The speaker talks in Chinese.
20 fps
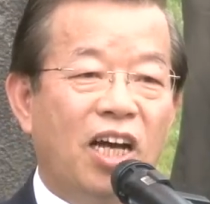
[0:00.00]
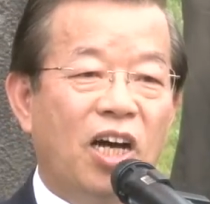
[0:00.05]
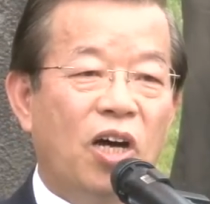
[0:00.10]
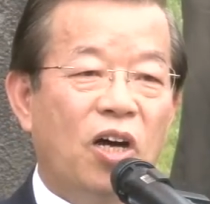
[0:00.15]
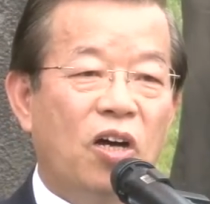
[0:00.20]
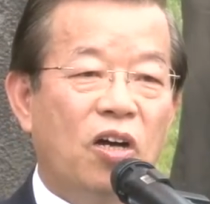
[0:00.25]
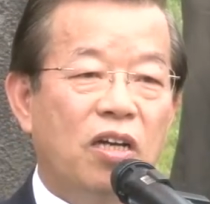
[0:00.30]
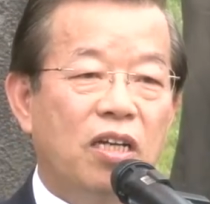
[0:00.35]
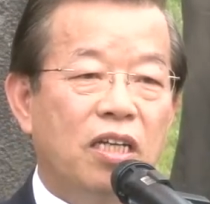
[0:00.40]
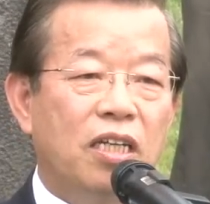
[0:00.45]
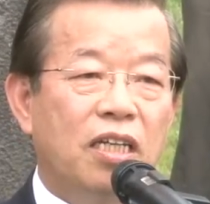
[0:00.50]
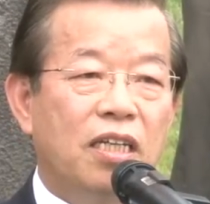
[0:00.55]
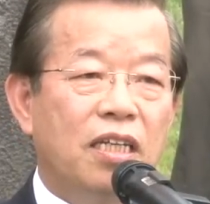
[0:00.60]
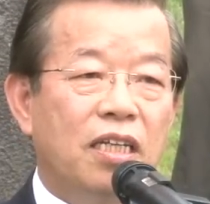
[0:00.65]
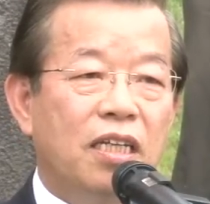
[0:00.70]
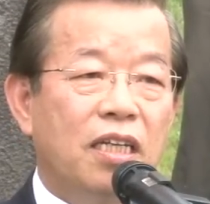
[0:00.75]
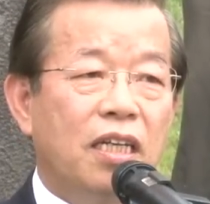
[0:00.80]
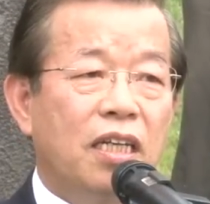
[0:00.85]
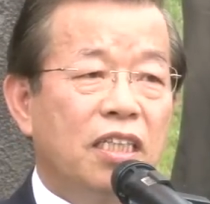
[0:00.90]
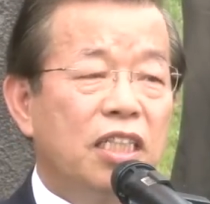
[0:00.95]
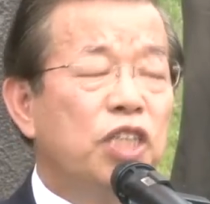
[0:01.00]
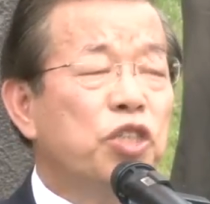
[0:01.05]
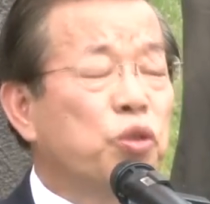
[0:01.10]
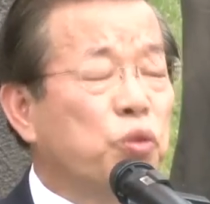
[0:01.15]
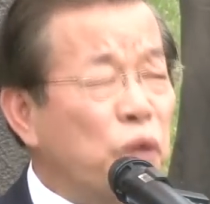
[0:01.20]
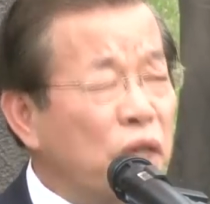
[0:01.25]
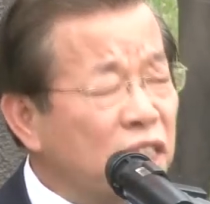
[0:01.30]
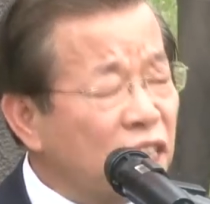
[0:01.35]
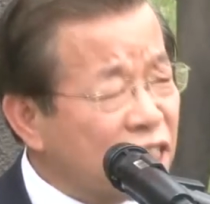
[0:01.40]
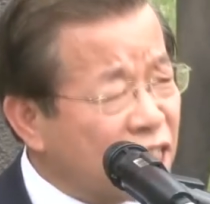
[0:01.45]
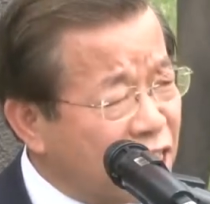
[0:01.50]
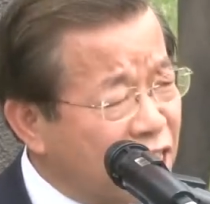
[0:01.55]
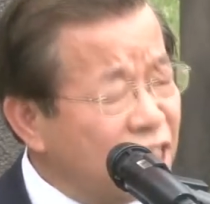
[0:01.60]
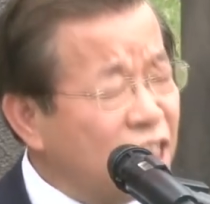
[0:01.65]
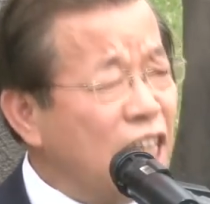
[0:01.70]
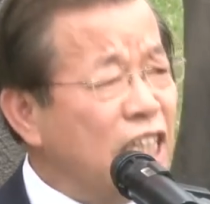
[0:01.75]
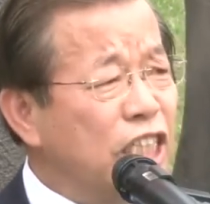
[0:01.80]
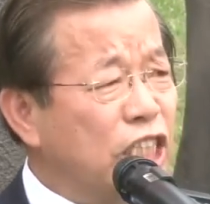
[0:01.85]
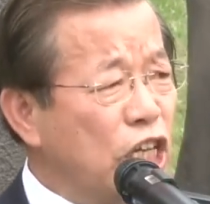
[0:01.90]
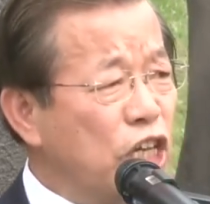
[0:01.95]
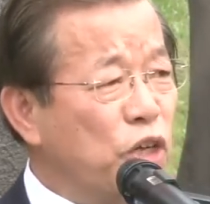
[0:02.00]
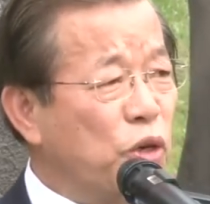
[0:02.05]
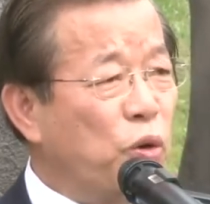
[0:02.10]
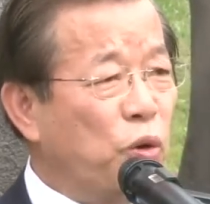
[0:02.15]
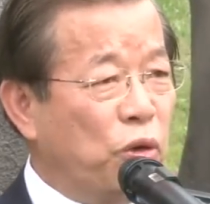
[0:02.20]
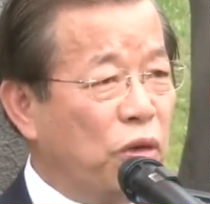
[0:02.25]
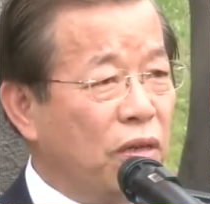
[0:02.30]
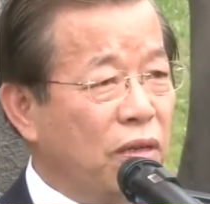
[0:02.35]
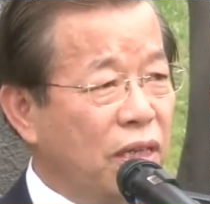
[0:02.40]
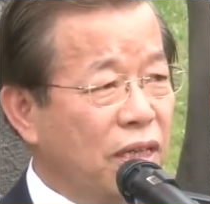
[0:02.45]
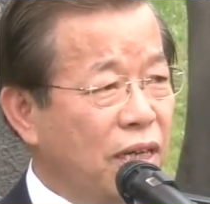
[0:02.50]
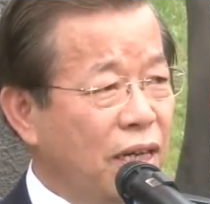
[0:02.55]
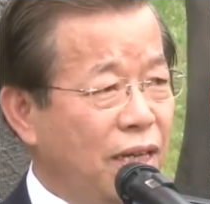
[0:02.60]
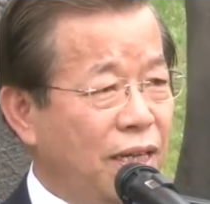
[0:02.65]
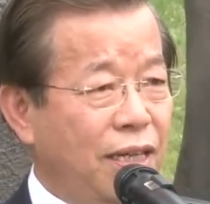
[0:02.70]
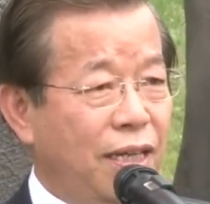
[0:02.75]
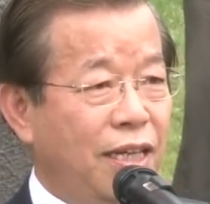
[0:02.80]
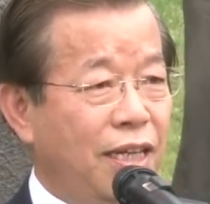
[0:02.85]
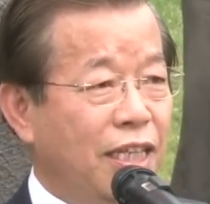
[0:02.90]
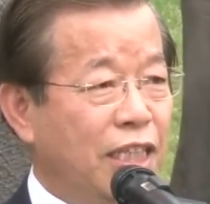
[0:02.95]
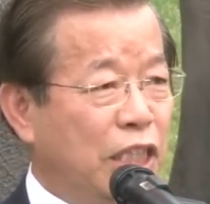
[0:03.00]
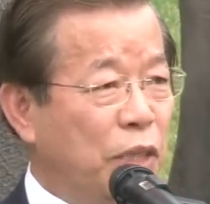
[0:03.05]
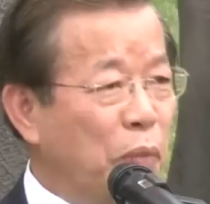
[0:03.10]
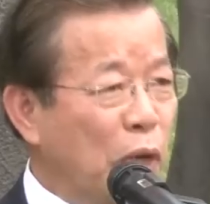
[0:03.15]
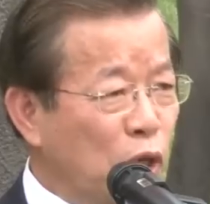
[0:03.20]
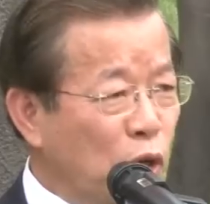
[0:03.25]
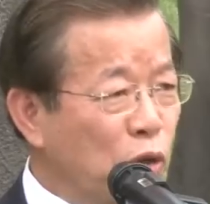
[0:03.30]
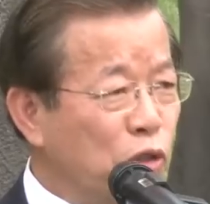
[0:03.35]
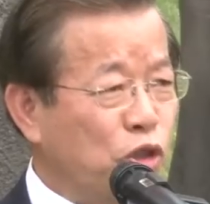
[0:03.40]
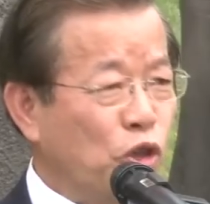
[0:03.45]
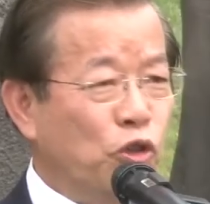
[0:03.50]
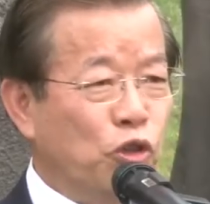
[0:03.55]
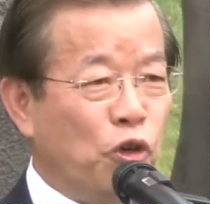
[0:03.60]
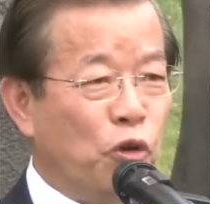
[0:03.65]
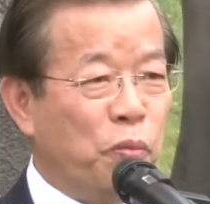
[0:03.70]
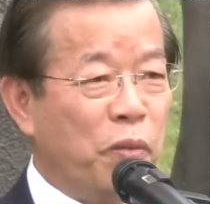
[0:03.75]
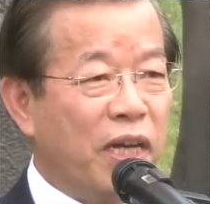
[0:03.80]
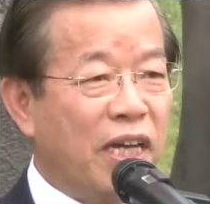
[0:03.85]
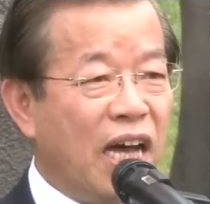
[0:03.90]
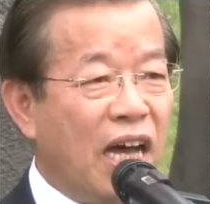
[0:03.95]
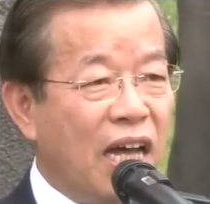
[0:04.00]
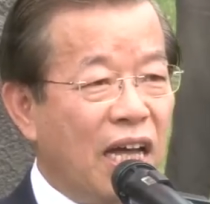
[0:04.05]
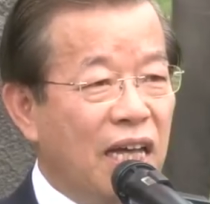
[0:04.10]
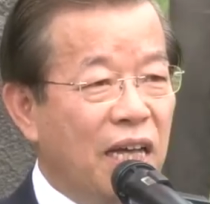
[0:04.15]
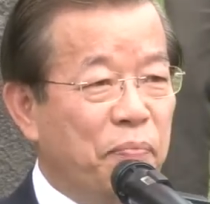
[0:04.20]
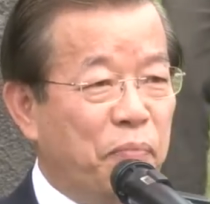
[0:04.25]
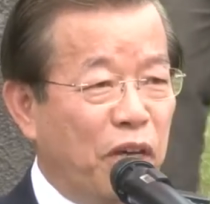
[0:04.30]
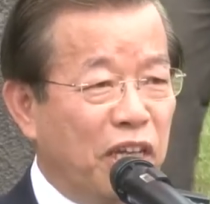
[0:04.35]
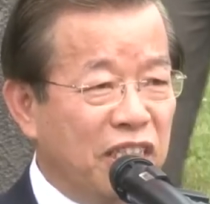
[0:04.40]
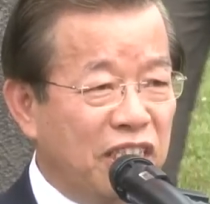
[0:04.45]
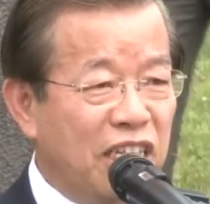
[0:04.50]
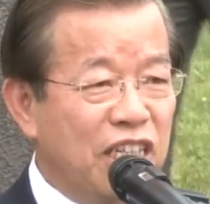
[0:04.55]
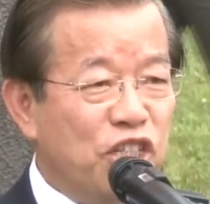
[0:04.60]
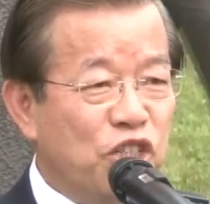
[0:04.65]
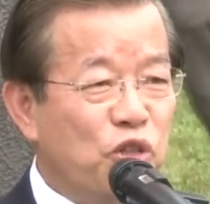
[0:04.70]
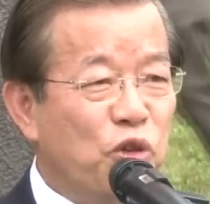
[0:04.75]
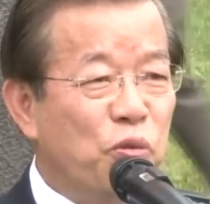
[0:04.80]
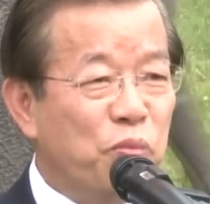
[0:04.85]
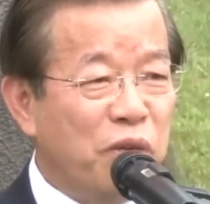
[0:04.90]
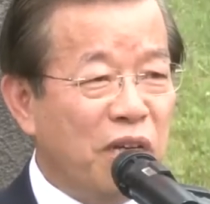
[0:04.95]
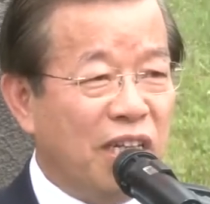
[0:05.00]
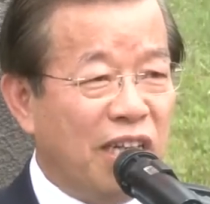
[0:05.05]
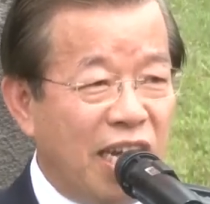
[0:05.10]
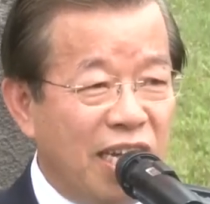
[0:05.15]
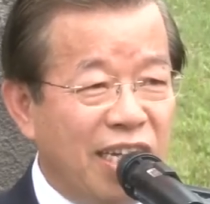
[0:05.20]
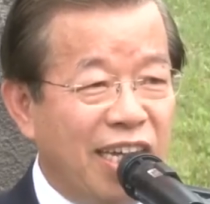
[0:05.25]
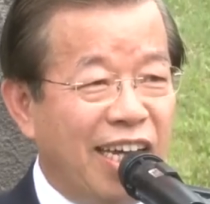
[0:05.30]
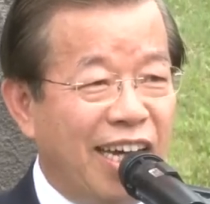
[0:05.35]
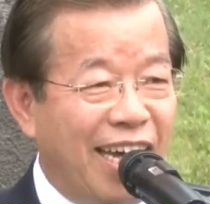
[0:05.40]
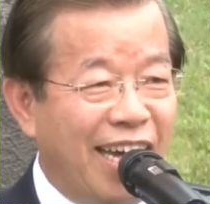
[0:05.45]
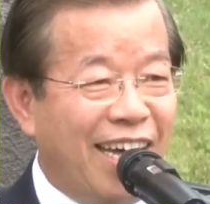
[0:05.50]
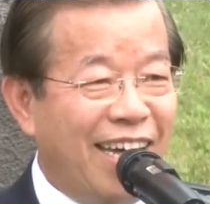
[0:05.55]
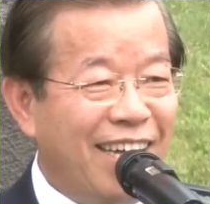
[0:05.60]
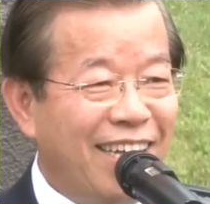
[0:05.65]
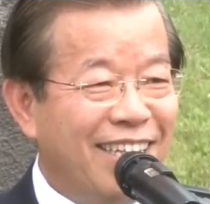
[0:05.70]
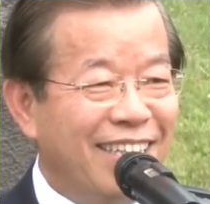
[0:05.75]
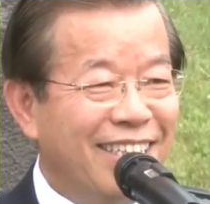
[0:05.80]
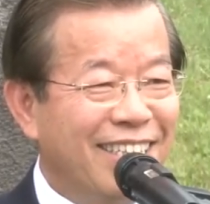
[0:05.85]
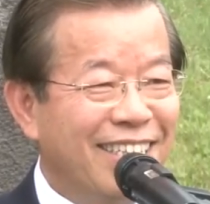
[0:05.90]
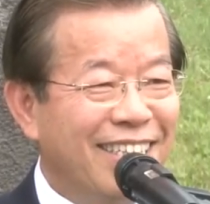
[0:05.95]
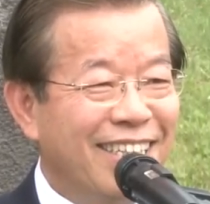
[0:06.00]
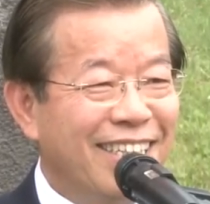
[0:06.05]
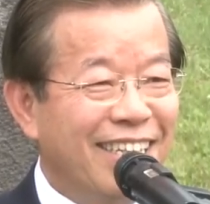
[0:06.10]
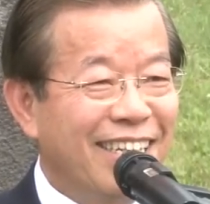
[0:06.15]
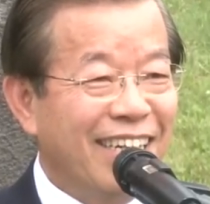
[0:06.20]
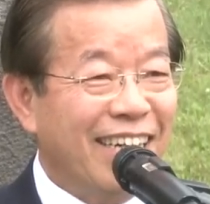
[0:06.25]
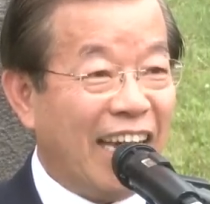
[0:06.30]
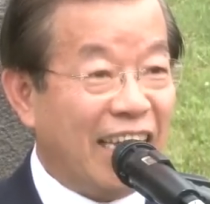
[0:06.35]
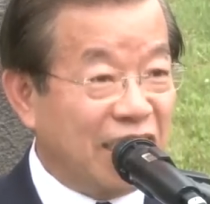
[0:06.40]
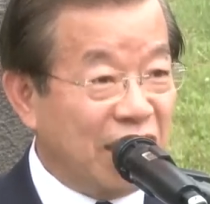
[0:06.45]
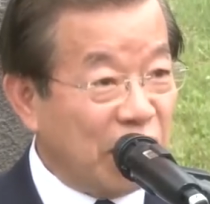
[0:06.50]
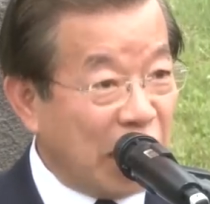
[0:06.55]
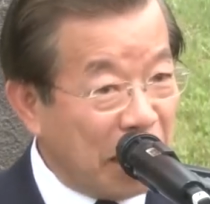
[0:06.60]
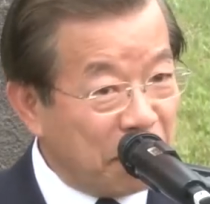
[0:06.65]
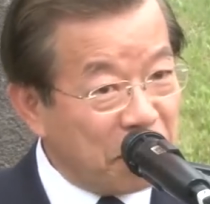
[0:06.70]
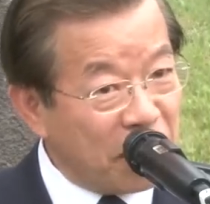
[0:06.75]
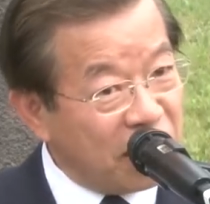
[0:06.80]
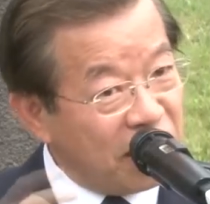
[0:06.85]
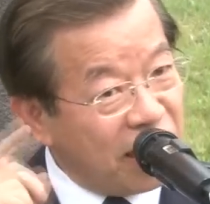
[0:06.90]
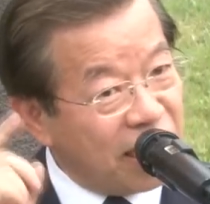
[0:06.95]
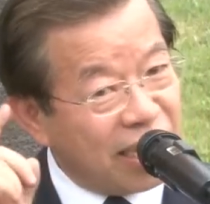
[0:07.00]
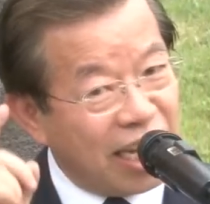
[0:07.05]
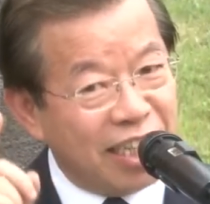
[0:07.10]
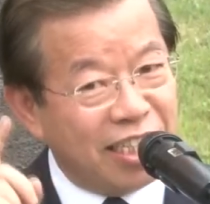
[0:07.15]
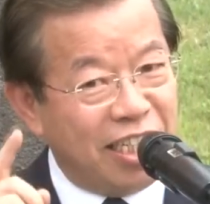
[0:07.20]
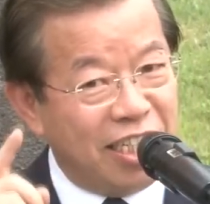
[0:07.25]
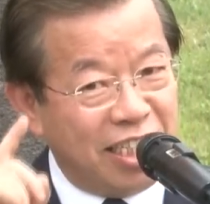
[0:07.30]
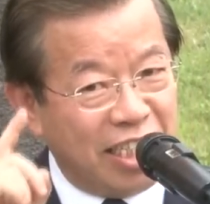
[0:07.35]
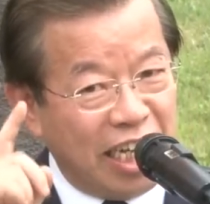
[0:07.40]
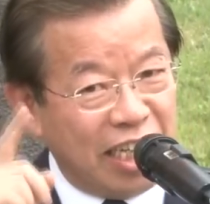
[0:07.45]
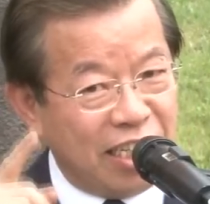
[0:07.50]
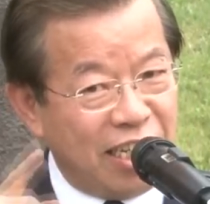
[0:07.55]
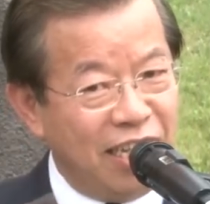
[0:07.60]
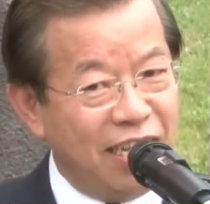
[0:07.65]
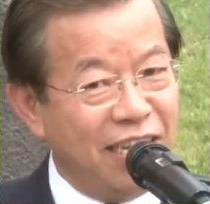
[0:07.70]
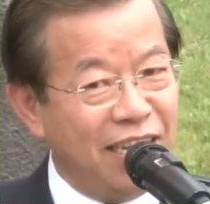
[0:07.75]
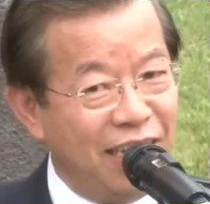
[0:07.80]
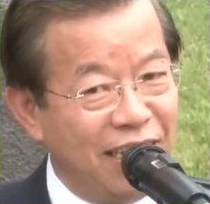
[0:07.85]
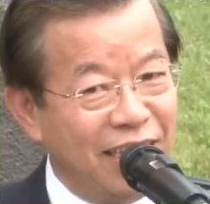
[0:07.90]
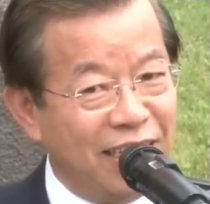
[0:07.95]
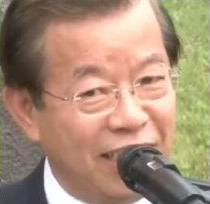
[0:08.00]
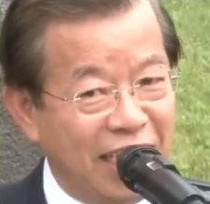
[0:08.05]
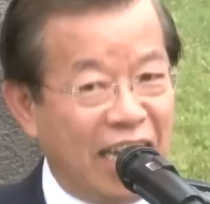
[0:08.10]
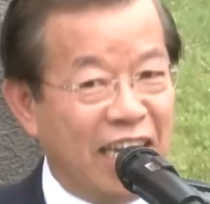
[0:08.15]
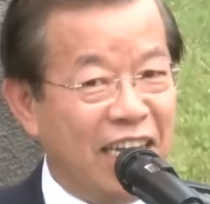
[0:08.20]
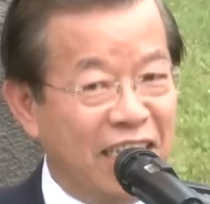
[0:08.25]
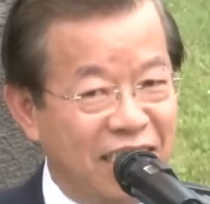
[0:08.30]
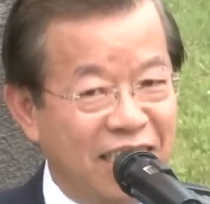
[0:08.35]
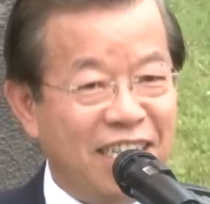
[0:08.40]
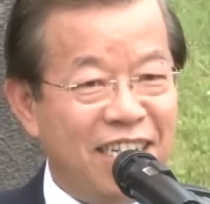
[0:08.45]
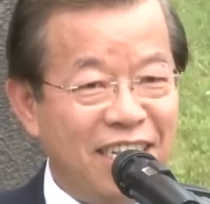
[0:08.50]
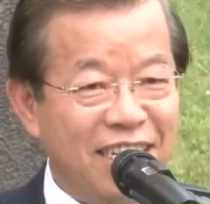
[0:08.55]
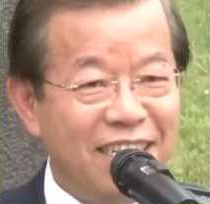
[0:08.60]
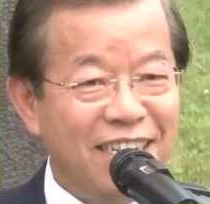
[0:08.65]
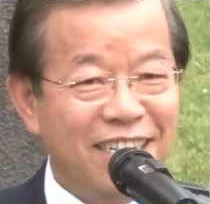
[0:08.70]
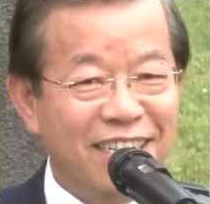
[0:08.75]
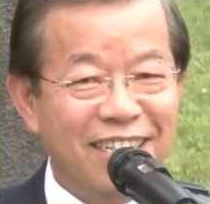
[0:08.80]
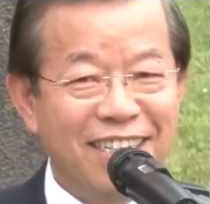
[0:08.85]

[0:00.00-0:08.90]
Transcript: 哦，这随着时间经过，即马拢强强要甲平均寿命年龄啊，开始感觉这个代志真真现实。